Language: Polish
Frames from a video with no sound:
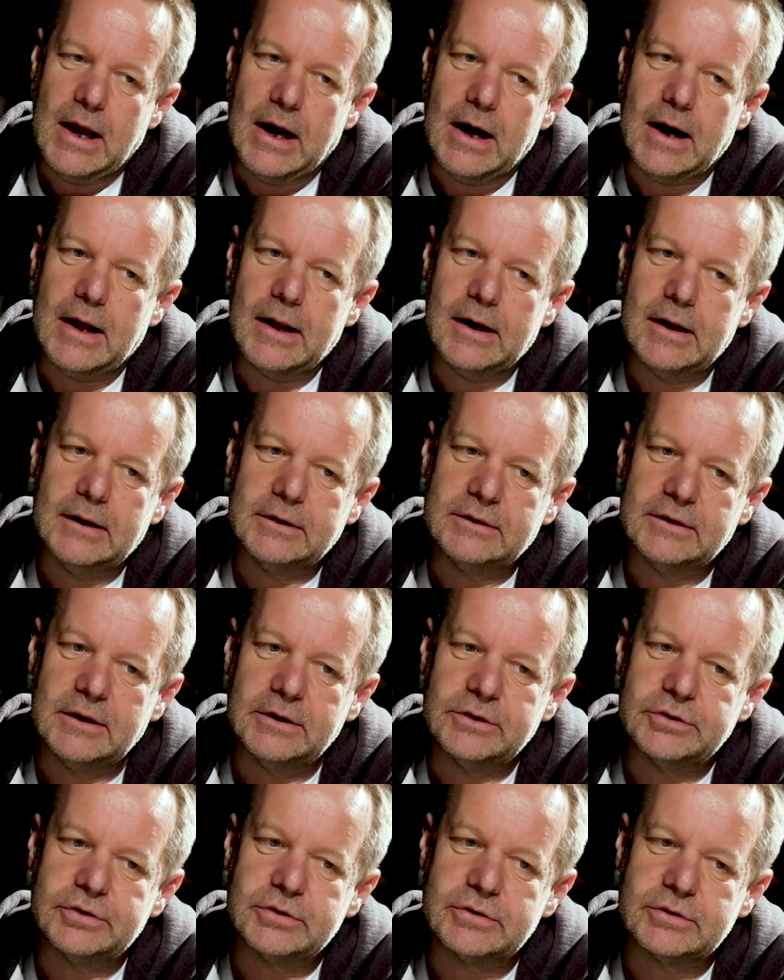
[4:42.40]
Ale
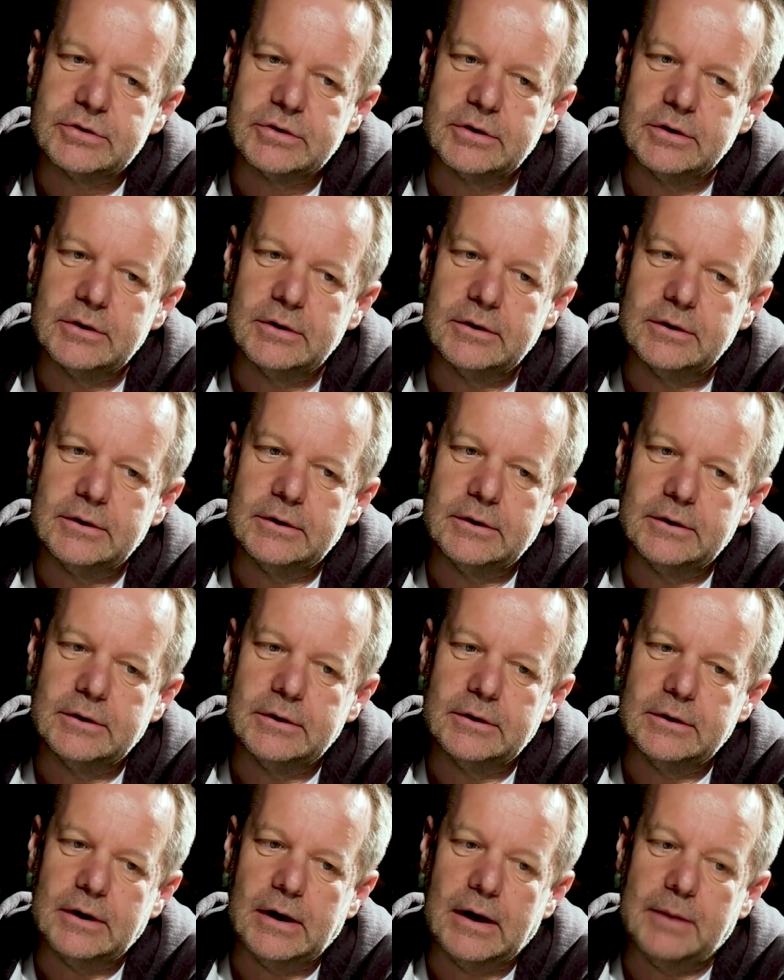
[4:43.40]
też, e,
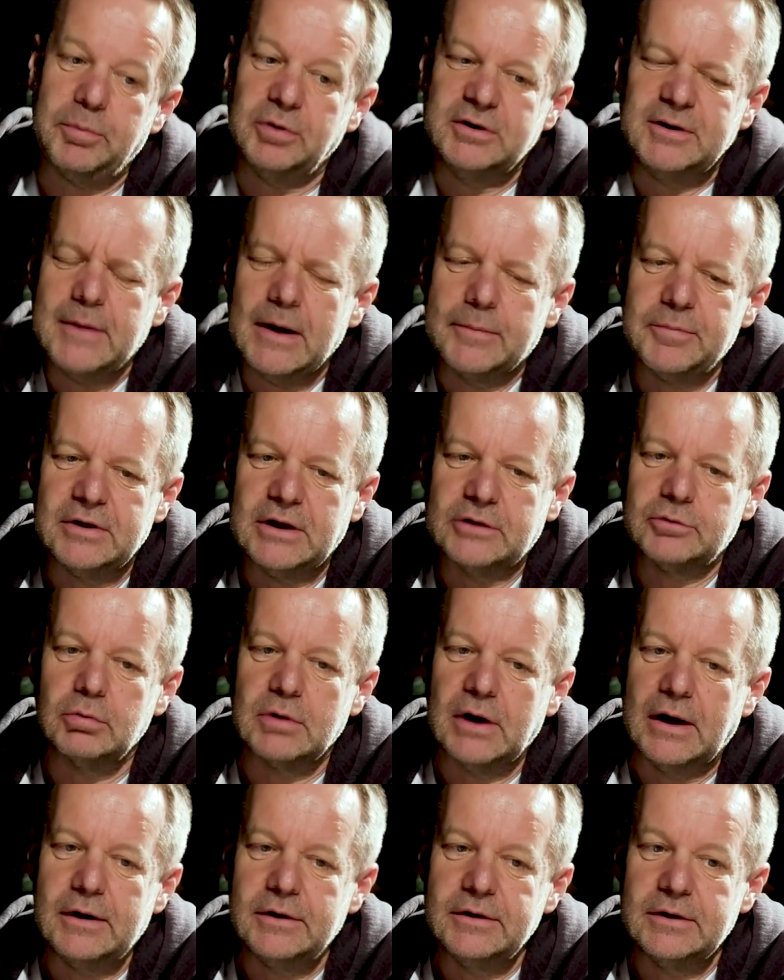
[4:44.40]
a potem jakby
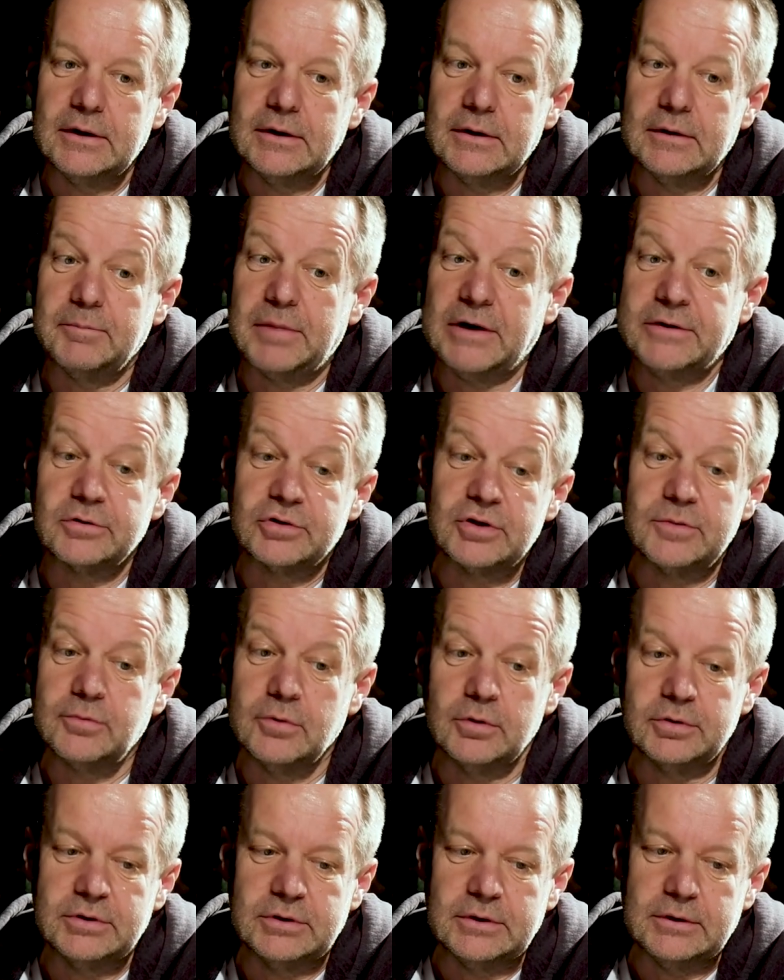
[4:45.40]
naturalnie bardzo
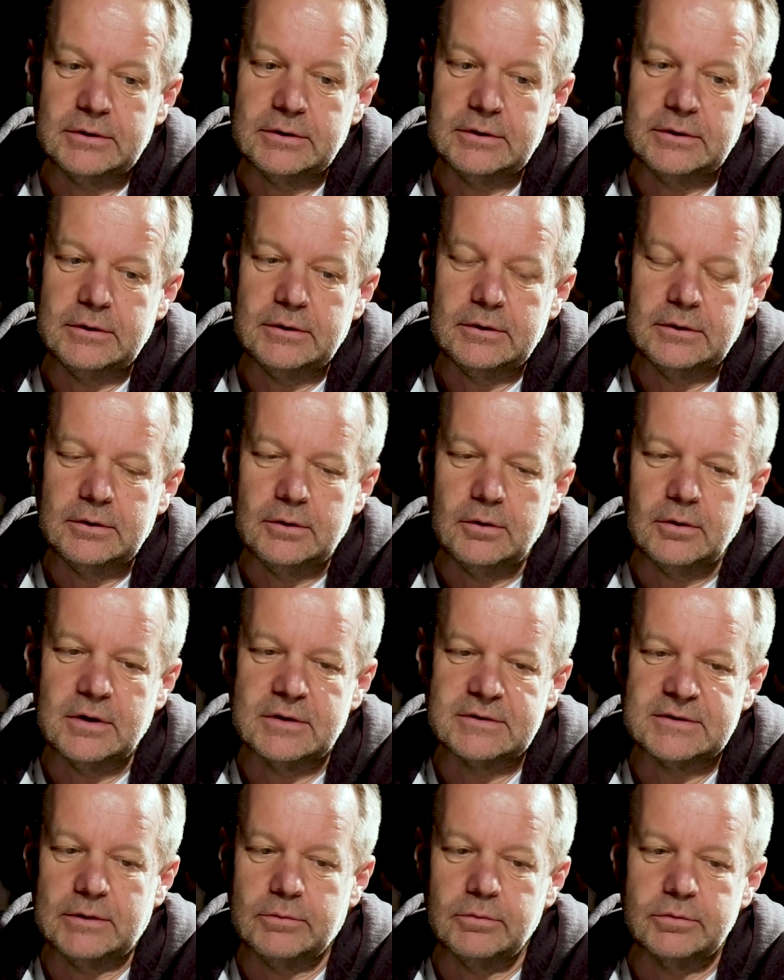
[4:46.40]
szybko się e,
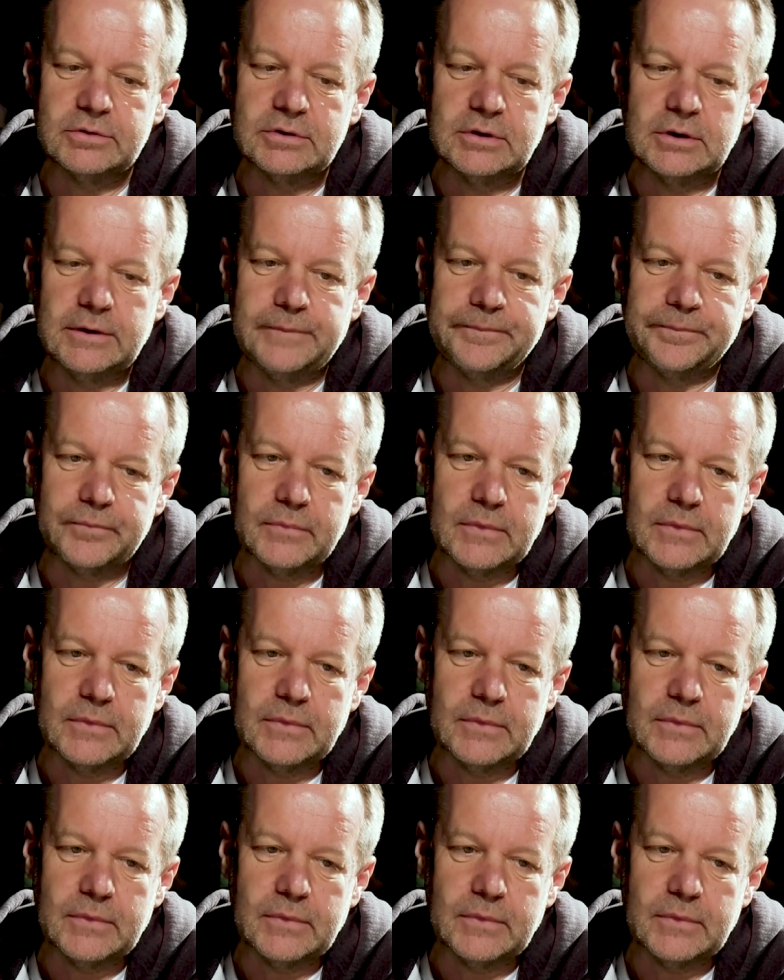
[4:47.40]
okazało, że e,